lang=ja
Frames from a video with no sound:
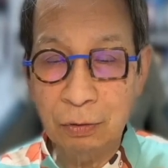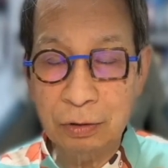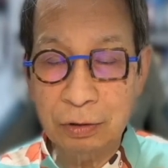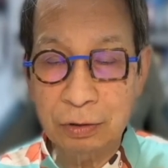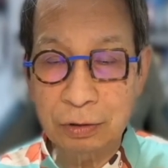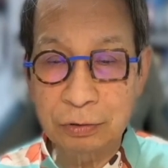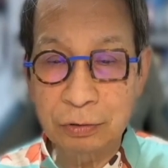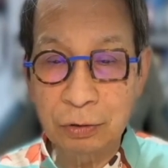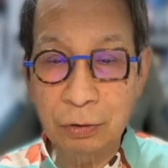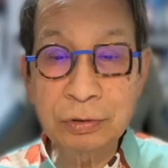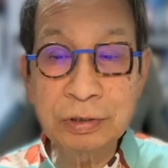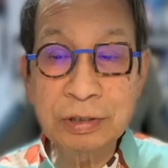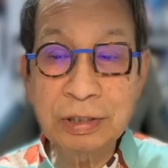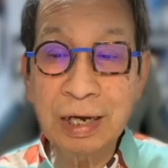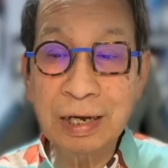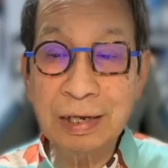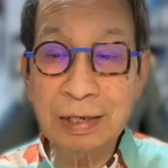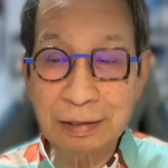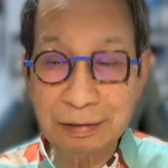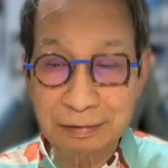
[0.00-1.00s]
存じ上
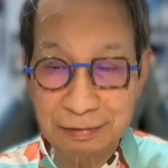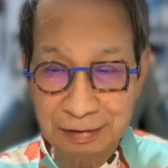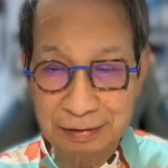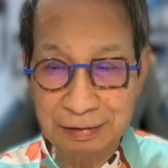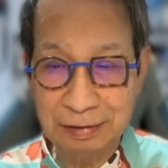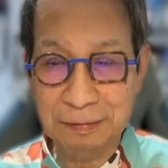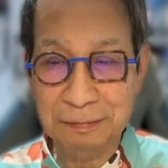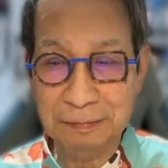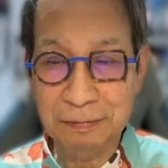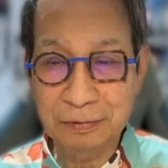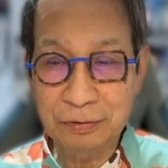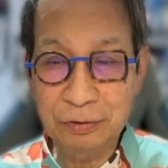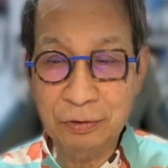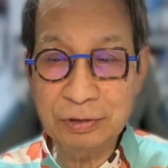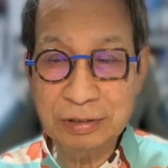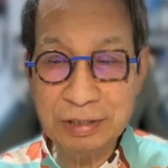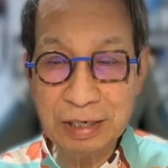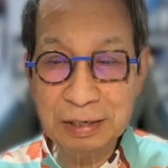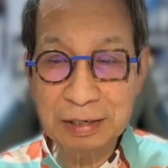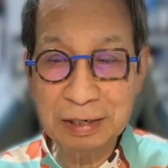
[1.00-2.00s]
げなくなって、存
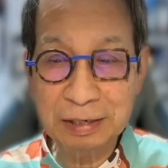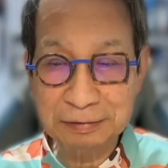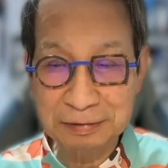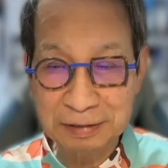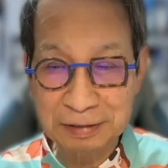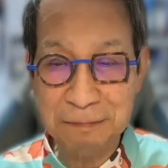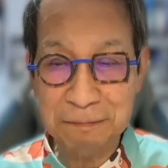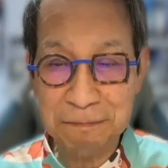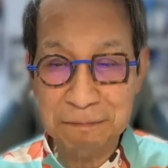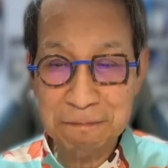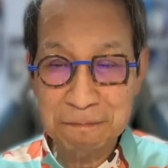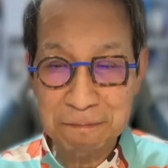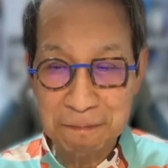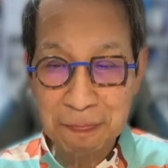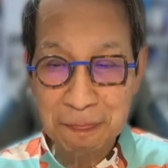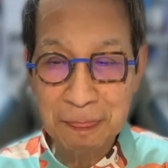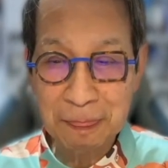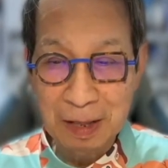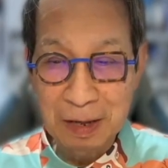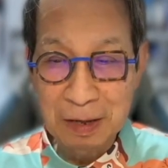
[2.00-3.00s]
じ上げなくて、
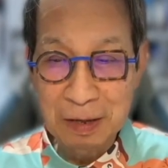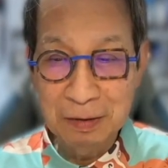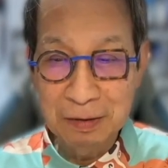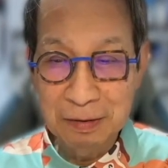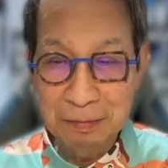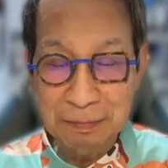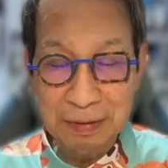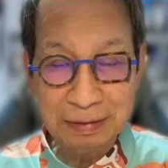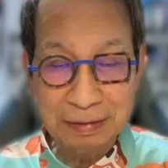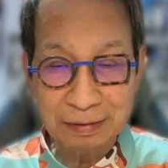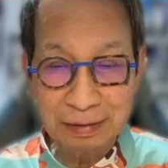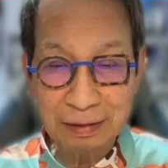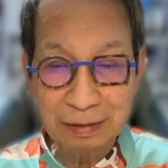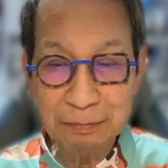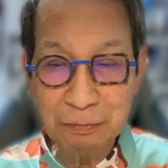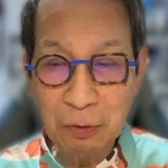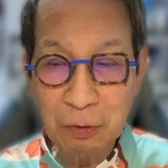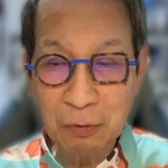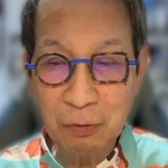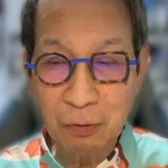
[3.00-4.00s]
全く
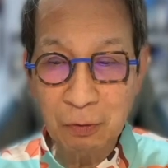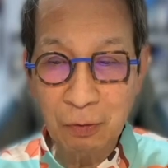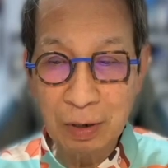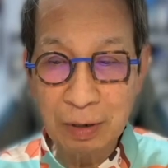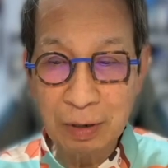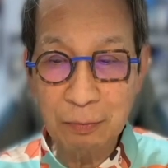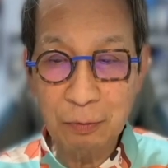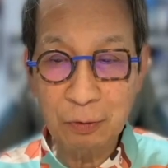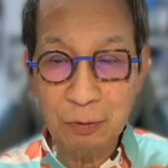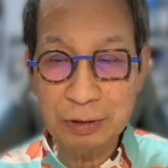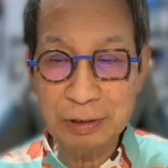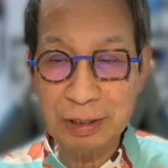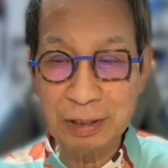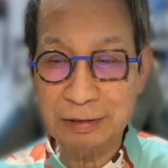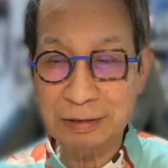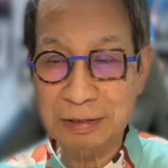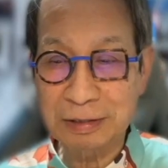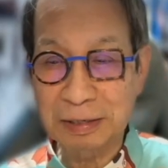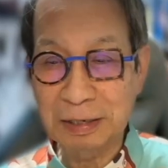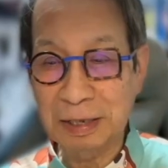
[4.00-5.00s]
もう怖いもの知ら
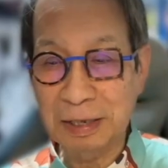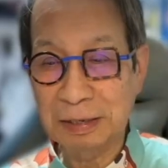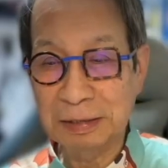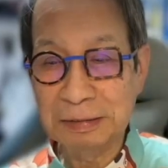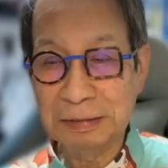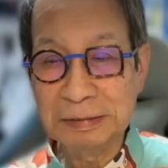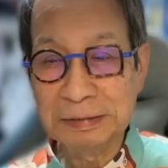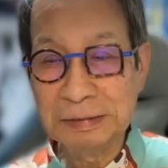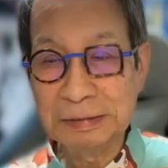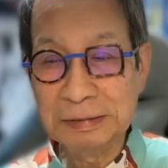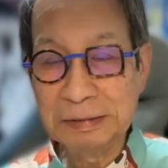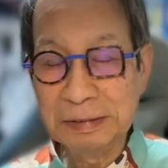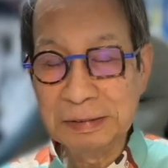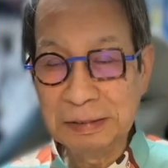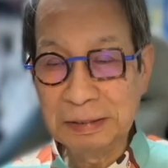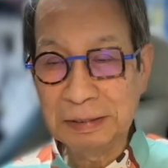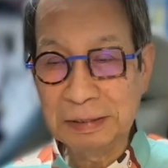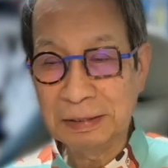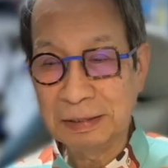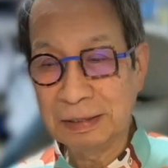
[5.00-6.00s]
ずでね、
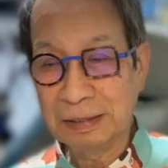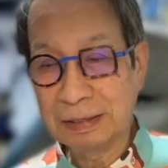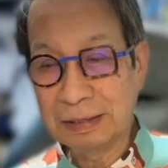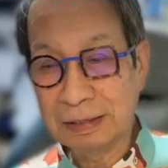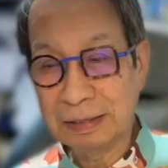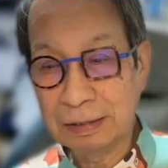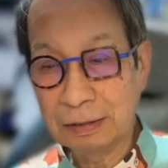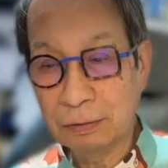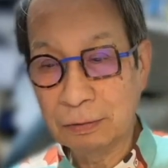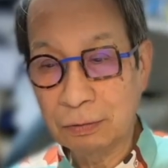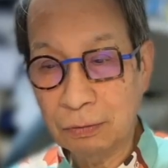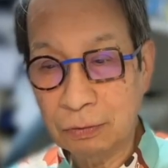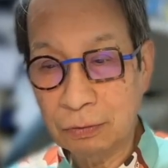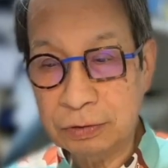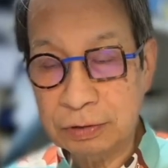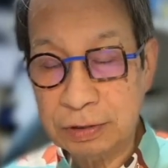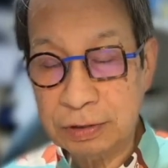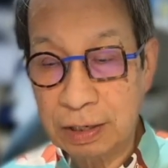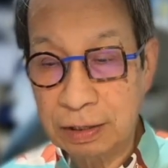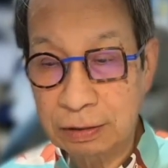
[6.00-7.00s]
えー、お
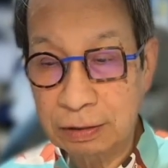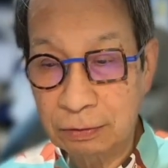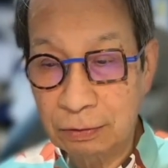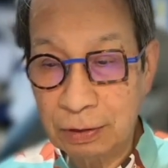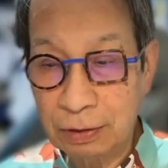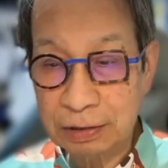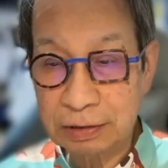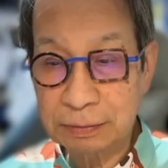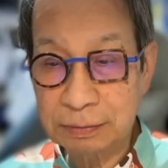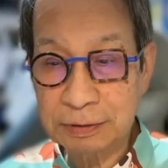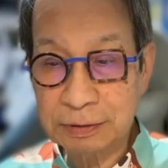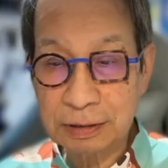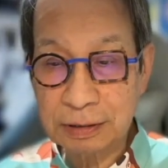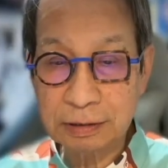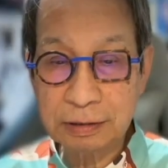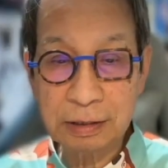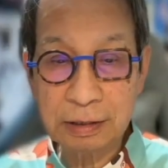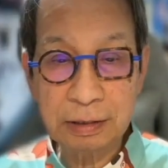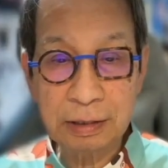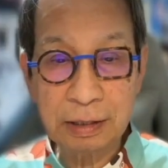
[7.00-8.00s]
付き合いを始めさせ
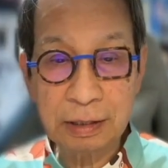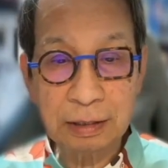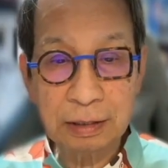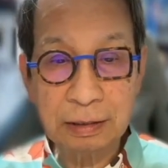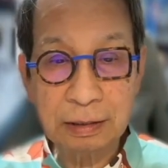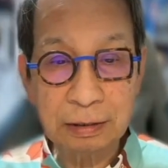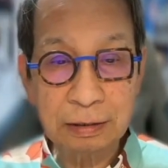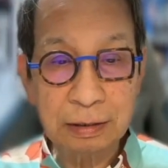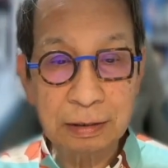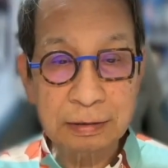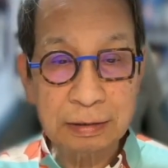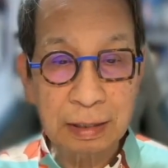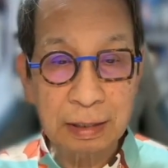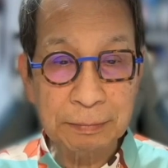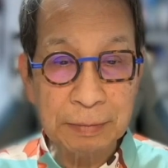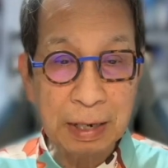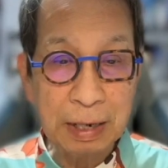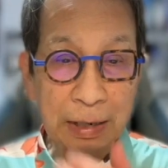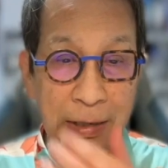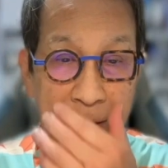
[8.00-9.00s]
ていただいたんですが、
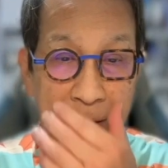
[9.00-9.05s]
まあ、